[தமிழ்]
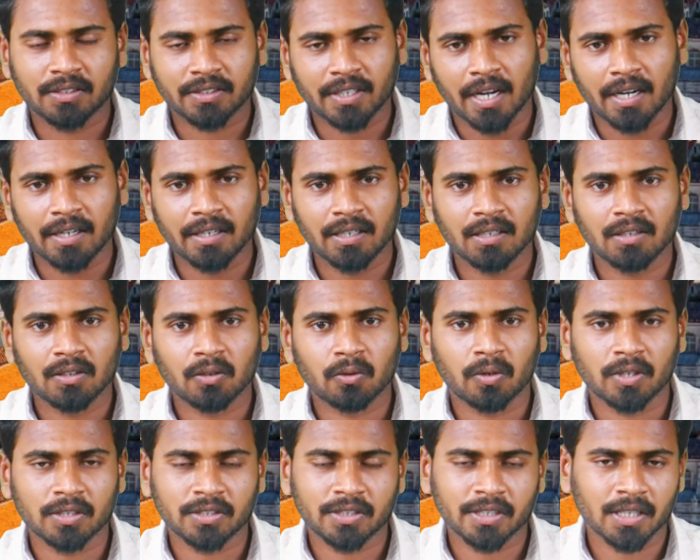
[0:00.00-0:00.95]
ஸ்டாண்டர்டு
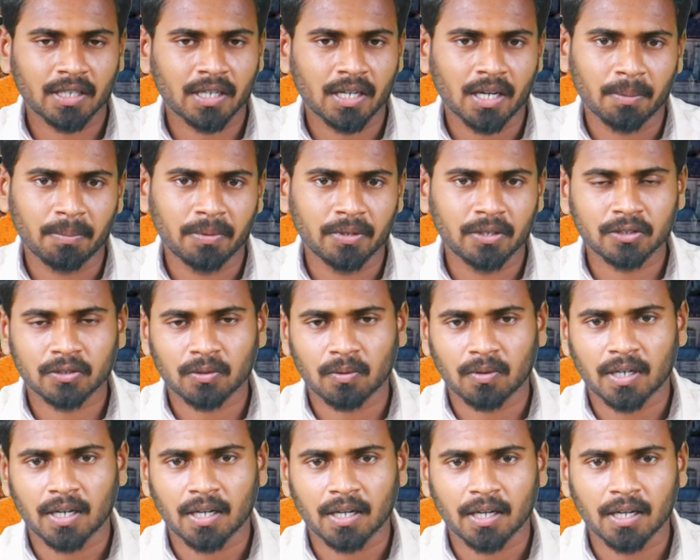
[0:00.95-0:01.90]
குரேசியன் அப்படின்ட்டு
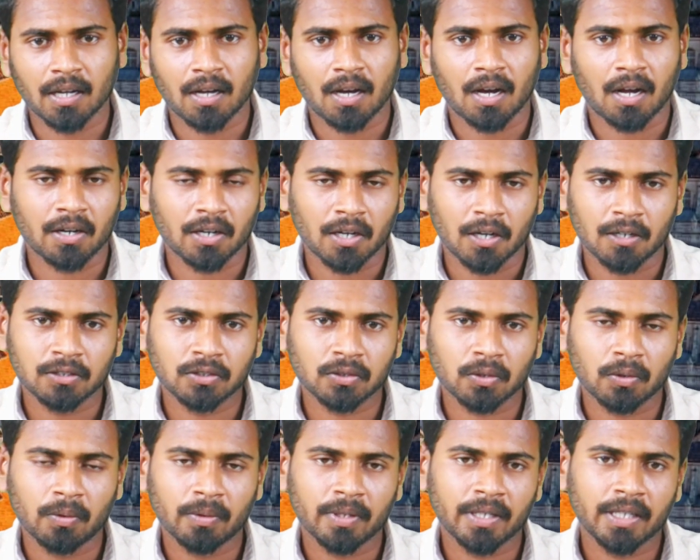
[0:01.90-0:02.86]
சொல்கிறாங்க அண்ட்
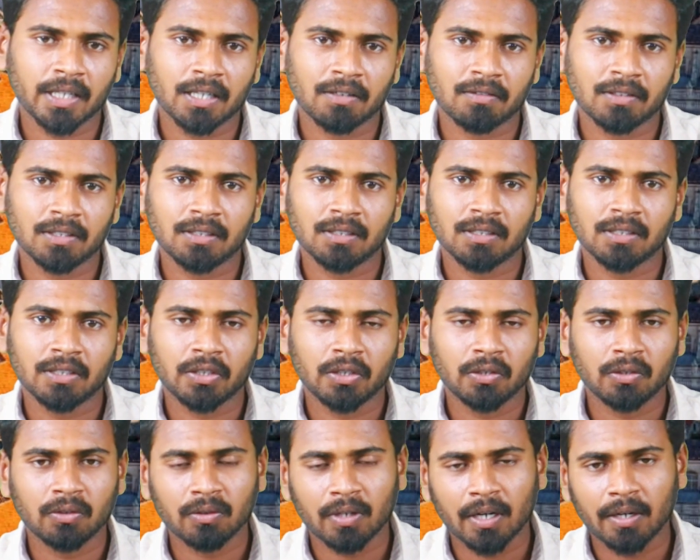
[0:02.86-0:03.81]
ஆல்சோ இங்கே வந்து
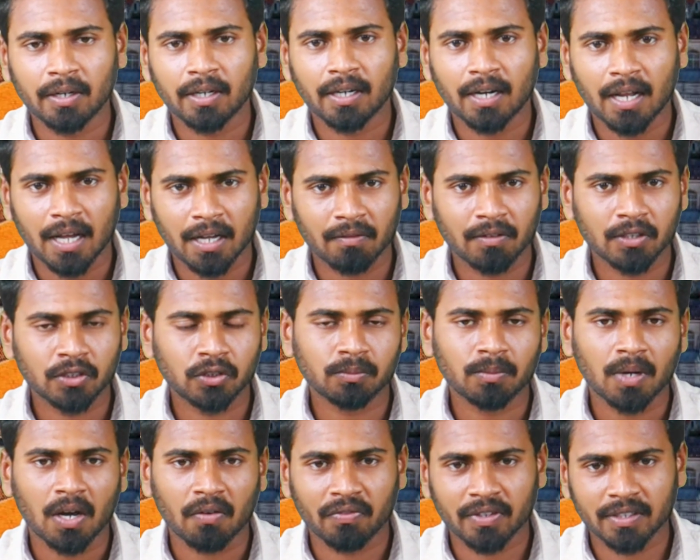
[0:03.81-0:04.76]
இன்னும் ரெண்டு
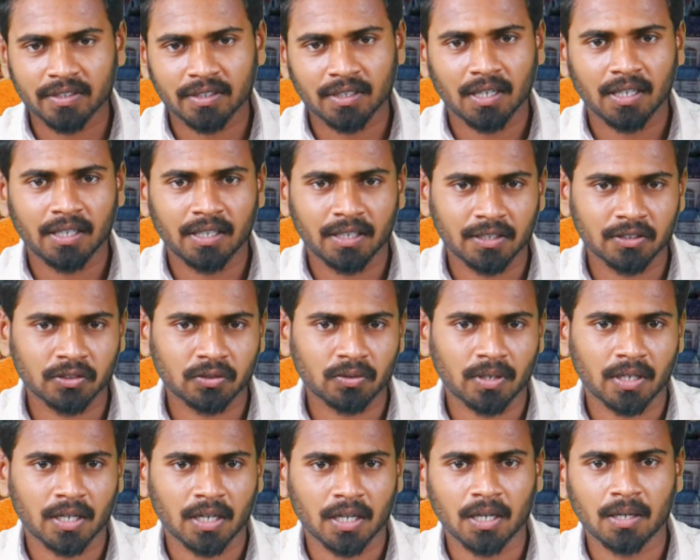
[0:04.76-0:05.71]
லாங்குவேஜும் அஃபீஷியலாக இருக்குதுன்னு
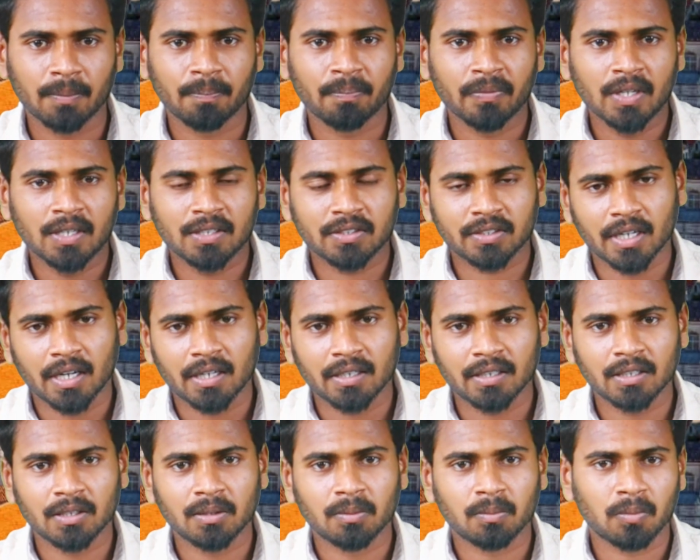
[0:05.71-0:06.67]
சொல்கிறாங்க
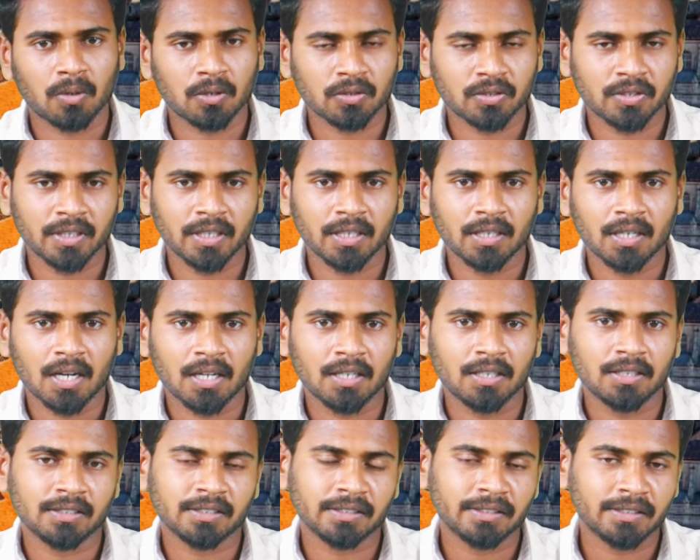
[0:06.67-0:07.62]
ஸ்டாண்டர்ட் போஸ்னியன்
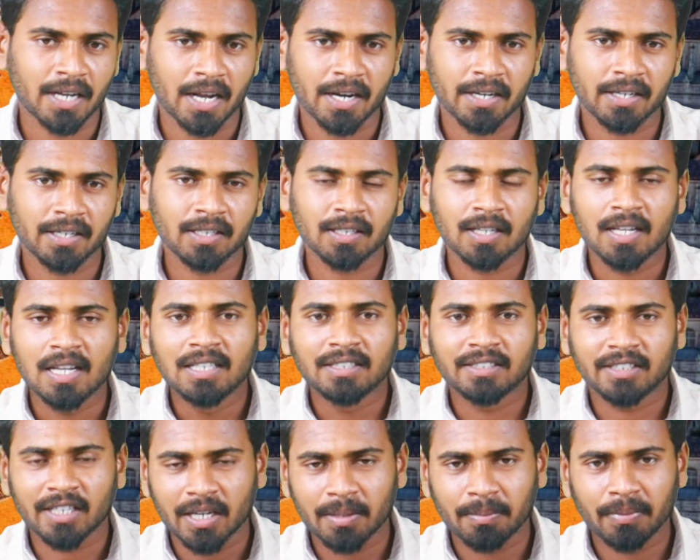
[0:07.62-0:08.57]
அண்டு ஸ்டாண்டர்ட்
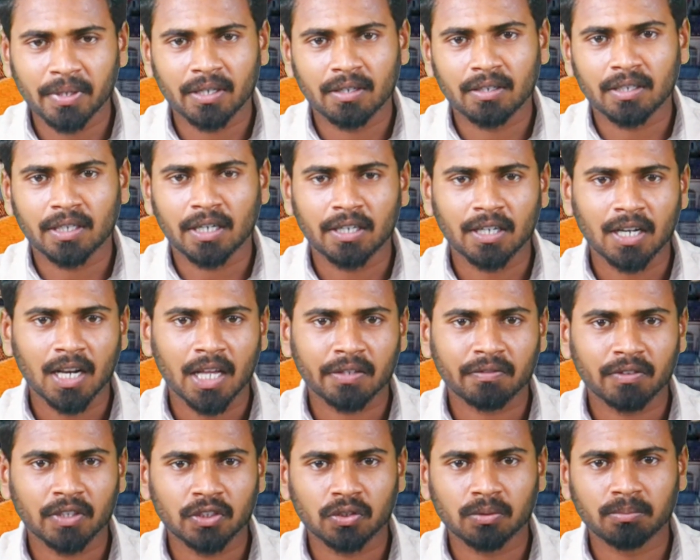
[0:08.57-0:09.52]
செரிபியன் ரெண்டு
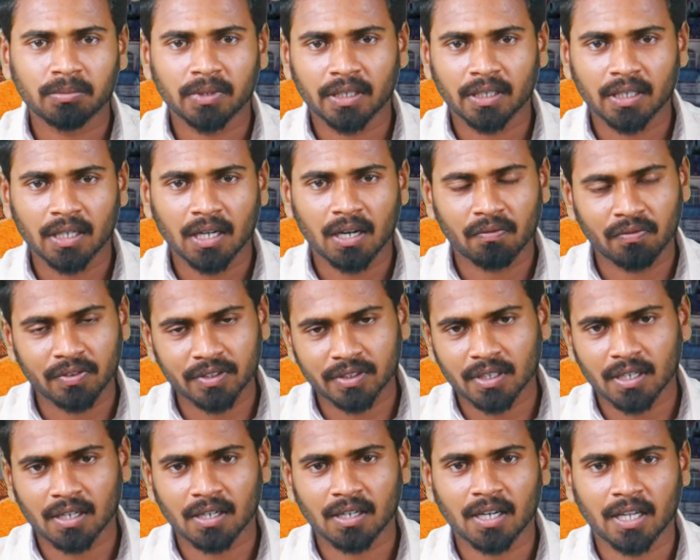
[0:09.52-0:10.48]
லாங்குவேஜும் இங்கே
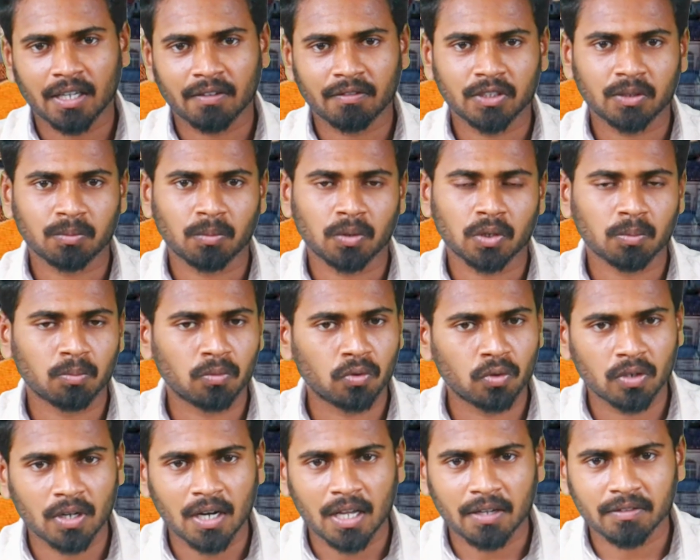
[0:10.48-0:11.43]
அஃபீஷியலான லாங்குவேஜ் மொத்தம்
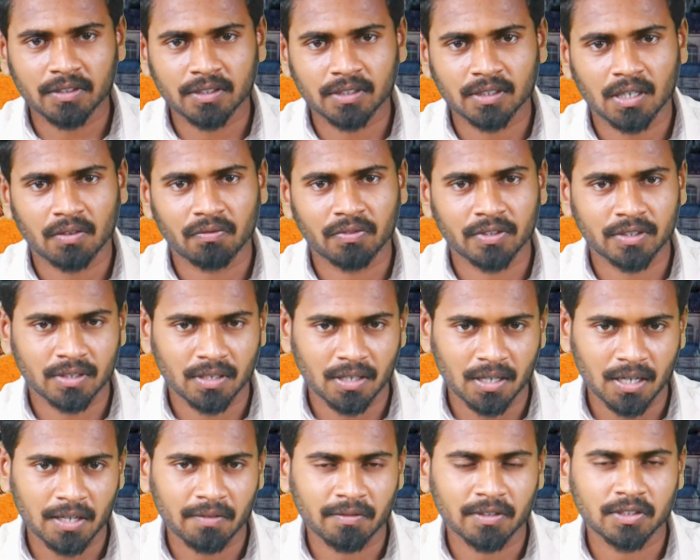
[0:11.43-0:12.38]
மூணு லாங்குவேஜ் இங்கே
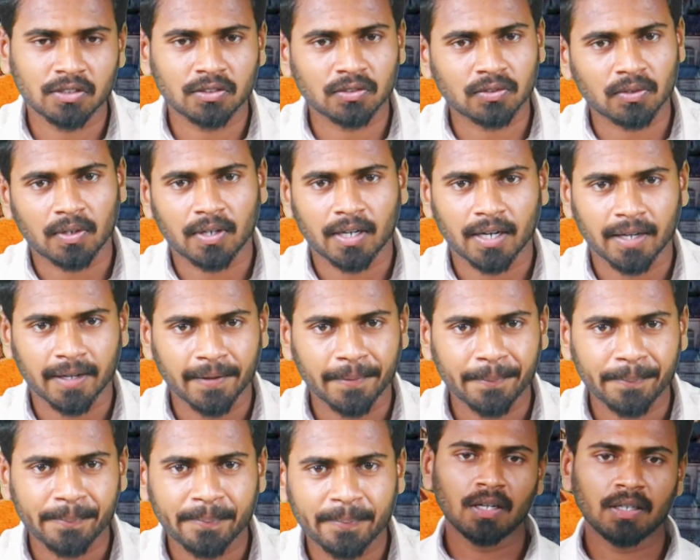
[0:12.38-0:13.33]
அஃபீஷியல் லாங்குவேஜ்னு சொல்கிறாங்க
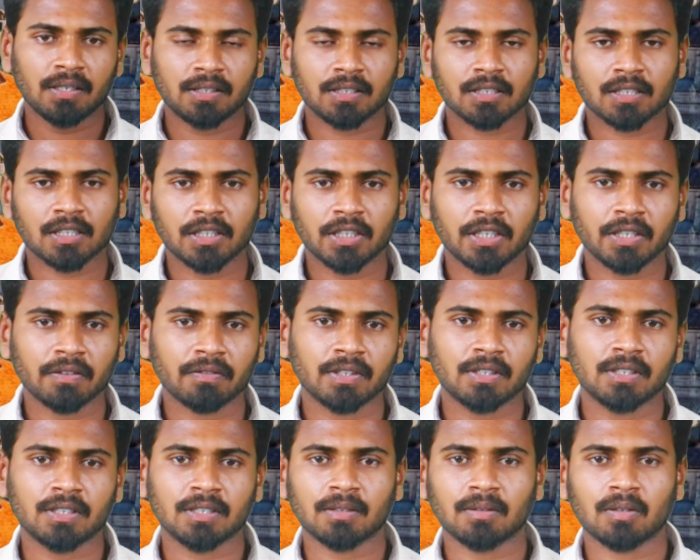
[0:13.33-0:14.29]
இந்த கண்ட்ரி
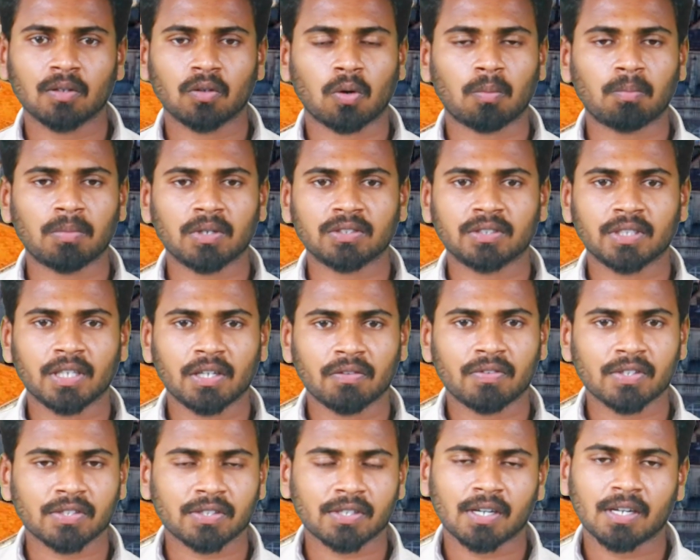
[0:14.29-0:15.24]
வந்து ரொம்ப
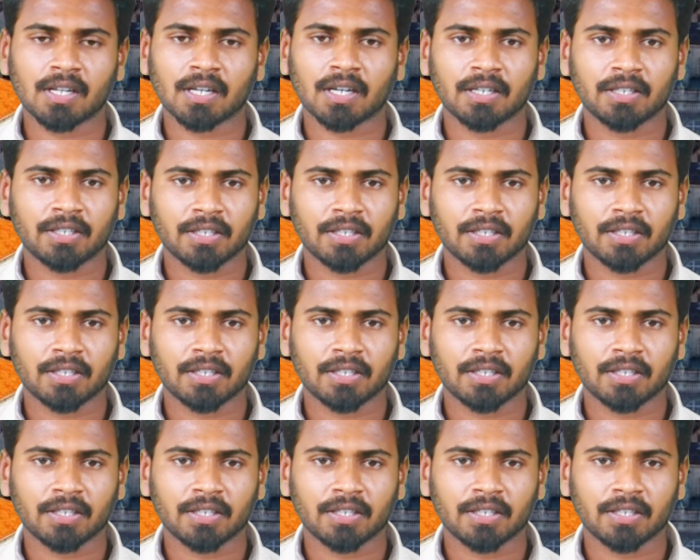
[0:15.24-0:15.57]
சேஃபஸ்டான